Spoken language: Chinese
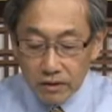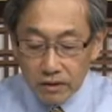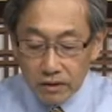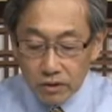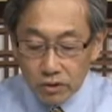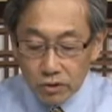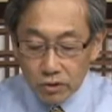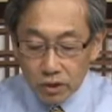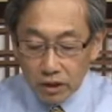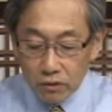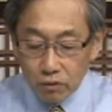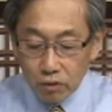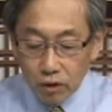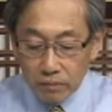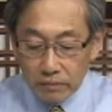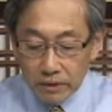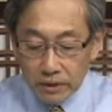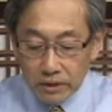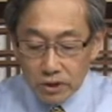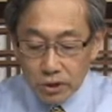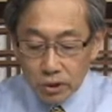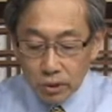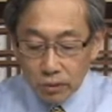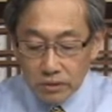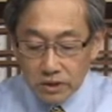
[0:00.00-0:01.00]
所以我
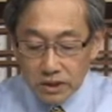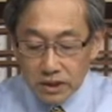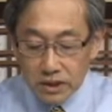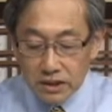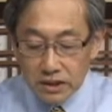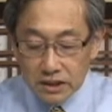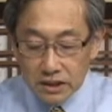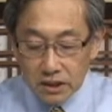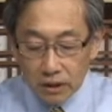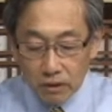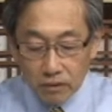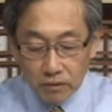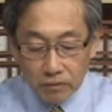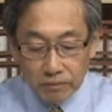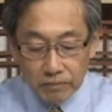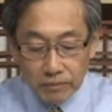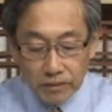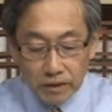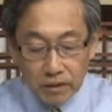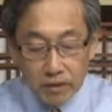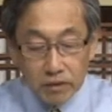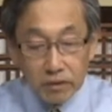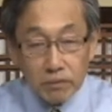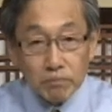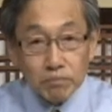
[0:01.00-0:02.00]
们从今以后
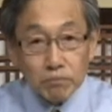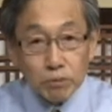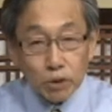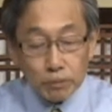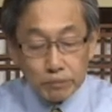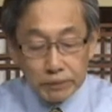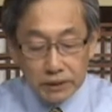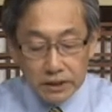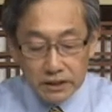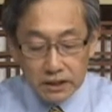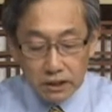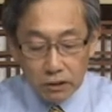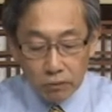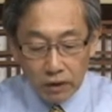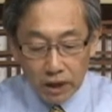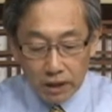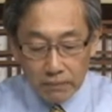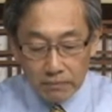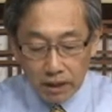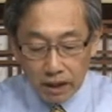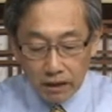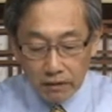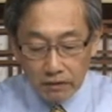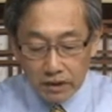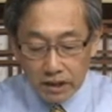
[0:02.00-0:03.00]
不凭着外
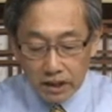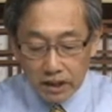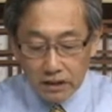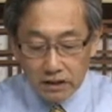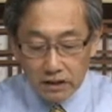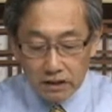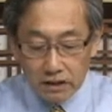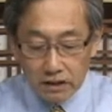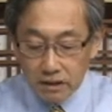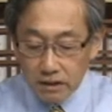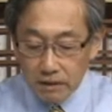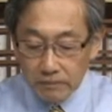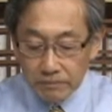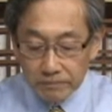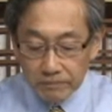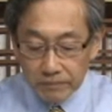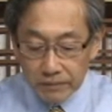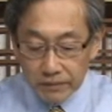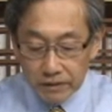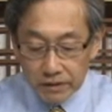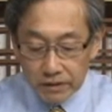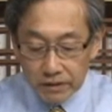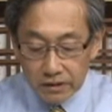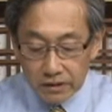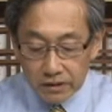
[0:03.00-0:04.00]
貌认人了。
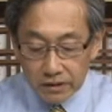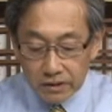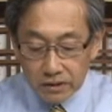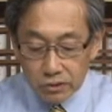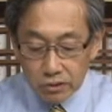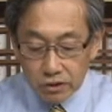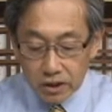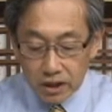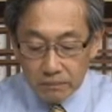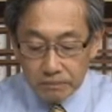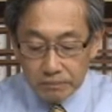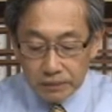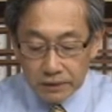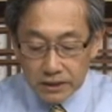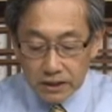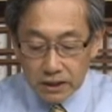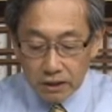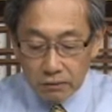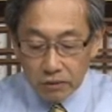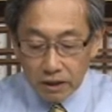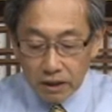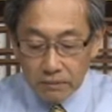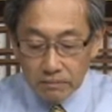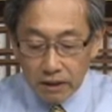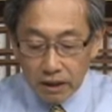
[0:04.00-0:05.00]
虽然凭着
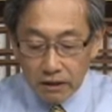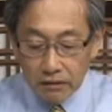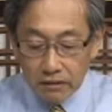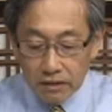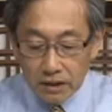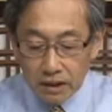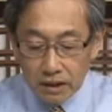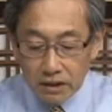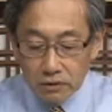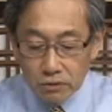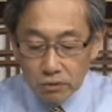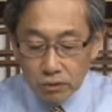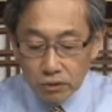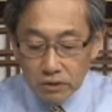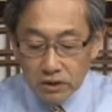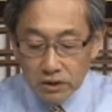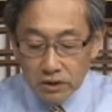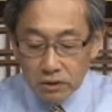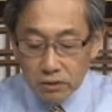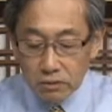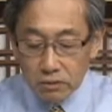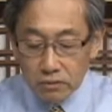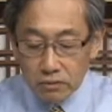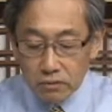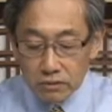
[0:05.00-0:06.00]
外貌认过基
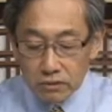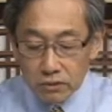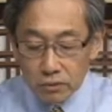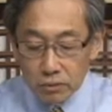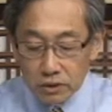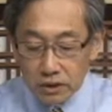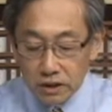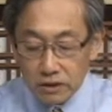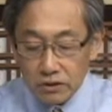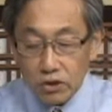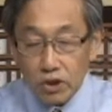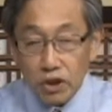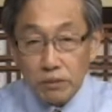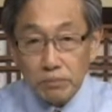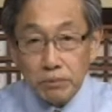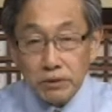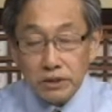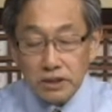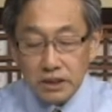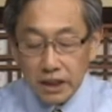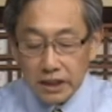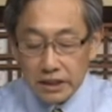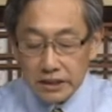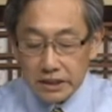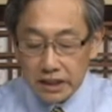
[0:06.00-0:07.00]
督，如今却不
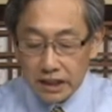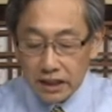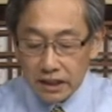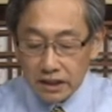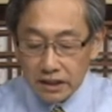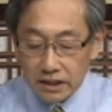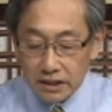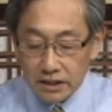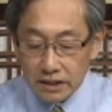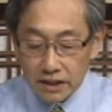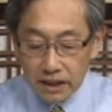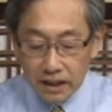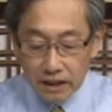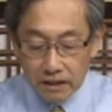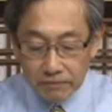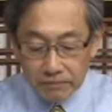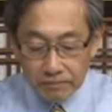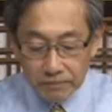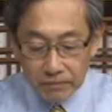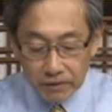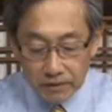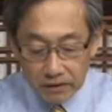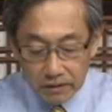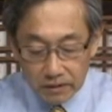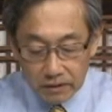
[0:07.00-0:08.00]
再这样认他。
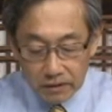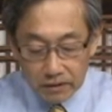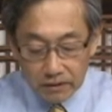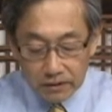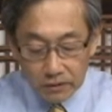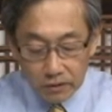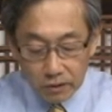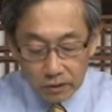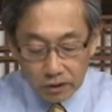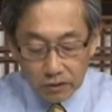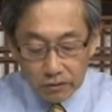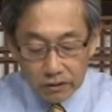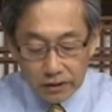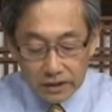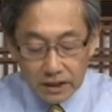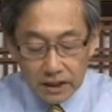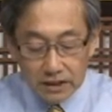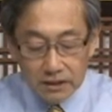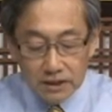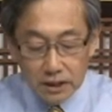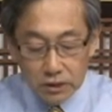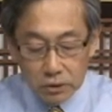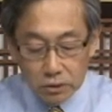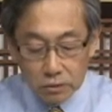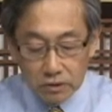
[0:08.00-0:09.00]
若有人在
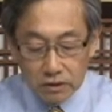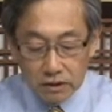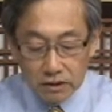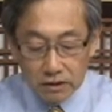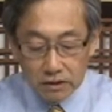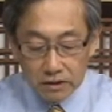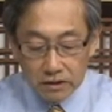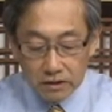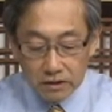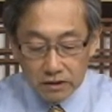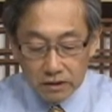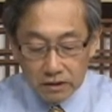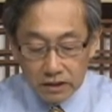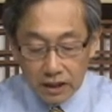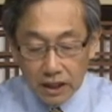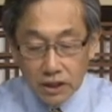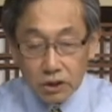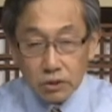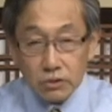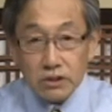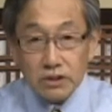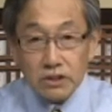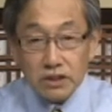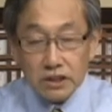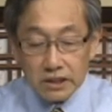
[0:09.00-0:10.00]
基督里，他
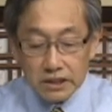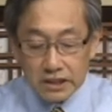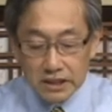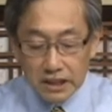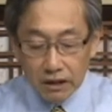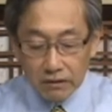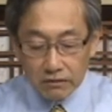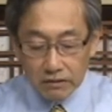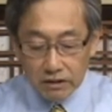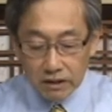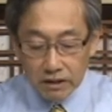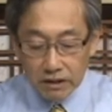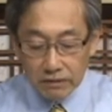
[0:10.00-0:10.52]
就是新造的